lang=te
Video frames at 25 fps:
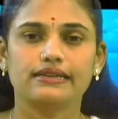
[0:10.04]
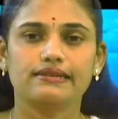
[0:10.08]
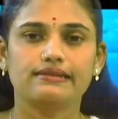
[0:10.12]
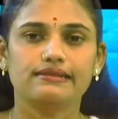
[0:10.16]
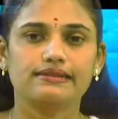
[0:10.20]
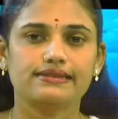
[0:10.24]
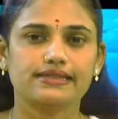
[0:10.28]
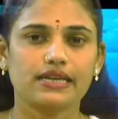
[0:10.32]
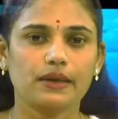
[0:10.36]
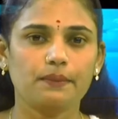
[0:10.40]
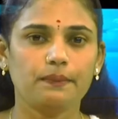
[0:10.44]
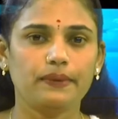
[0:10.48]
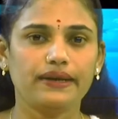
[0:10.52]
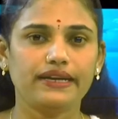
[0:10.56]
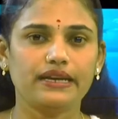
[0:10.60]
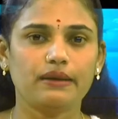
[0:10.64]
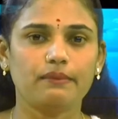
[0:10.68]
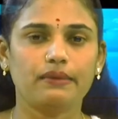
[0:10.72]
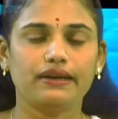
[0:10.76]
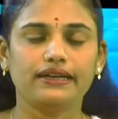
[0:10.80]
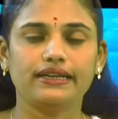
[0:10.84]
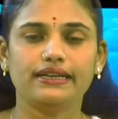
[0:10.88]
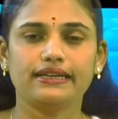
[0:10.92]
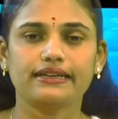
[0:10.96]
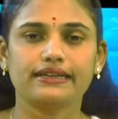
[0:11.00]
నిజాంపేట
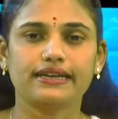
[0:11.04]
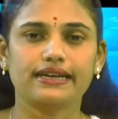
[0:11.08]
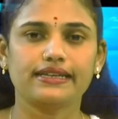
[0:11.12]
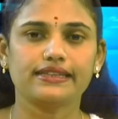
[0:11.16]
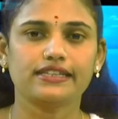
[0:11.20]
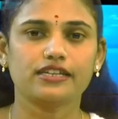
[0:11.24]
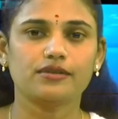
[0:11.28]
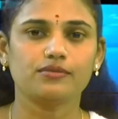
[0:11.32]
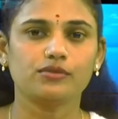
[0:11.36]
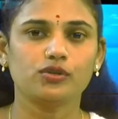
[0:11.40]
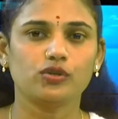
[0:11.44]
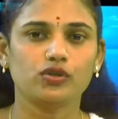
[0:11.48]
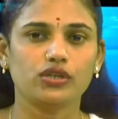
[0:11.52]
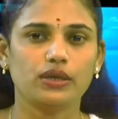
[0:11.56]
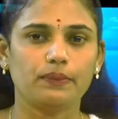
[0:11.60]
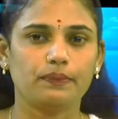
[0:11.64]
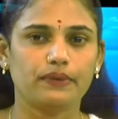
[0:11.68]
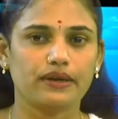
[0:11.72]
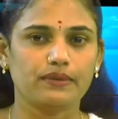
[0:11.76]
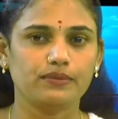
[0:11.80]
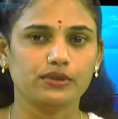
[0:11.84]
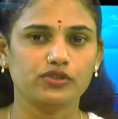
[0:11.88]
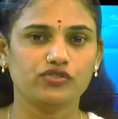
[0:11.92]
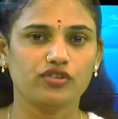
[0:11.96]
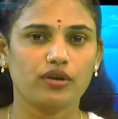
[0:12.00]
మండల కేంద్రంలోని
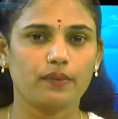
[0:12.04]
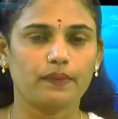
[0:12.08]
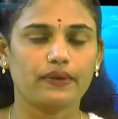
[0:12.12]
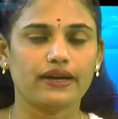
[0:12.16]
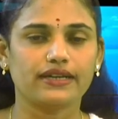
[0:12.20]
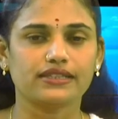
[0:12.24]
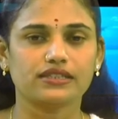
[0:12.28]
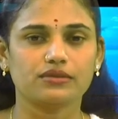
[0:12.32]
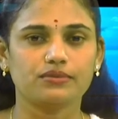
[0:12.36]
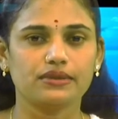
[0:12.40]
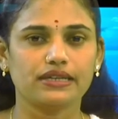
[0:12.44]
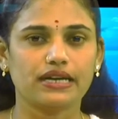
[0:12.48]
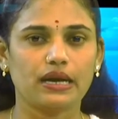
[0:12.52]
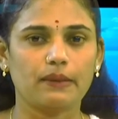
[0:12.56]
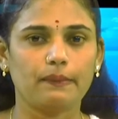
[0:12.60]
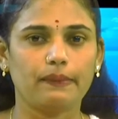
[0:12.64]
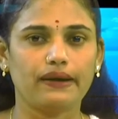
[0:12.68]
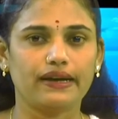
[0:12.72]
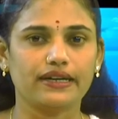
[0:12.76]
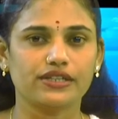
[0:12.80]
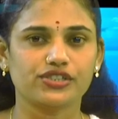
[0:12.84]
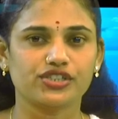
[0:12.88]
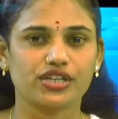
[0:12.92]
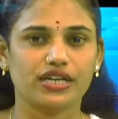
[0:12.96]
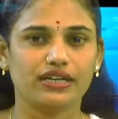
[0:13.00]
ప్రభుత్వ ప్రాథమిక
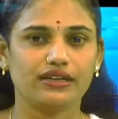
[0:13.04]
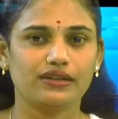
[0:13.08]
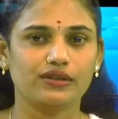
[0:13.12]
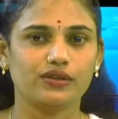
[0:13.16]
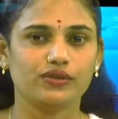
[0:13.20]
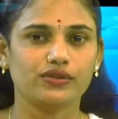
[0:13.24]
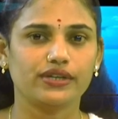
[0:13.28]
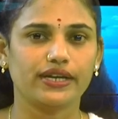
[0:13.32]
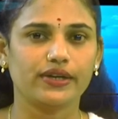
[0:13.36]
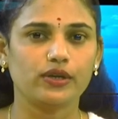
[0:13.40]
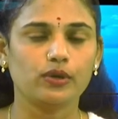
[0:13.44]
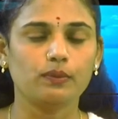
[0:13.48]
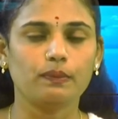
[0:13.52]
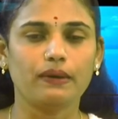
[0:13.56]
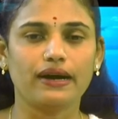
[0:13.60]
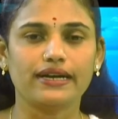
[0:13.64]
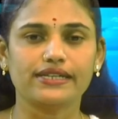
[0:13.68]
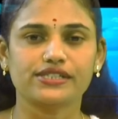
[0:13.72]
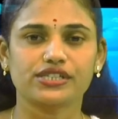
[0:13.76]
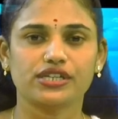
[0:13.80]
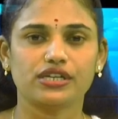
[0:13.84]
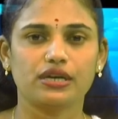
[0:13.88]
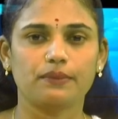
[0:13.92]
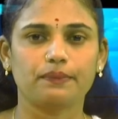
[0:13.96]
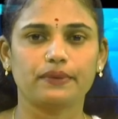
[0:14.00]
పాఠశాలలో నేడు
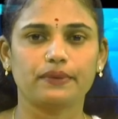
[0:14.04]
పాఠశాల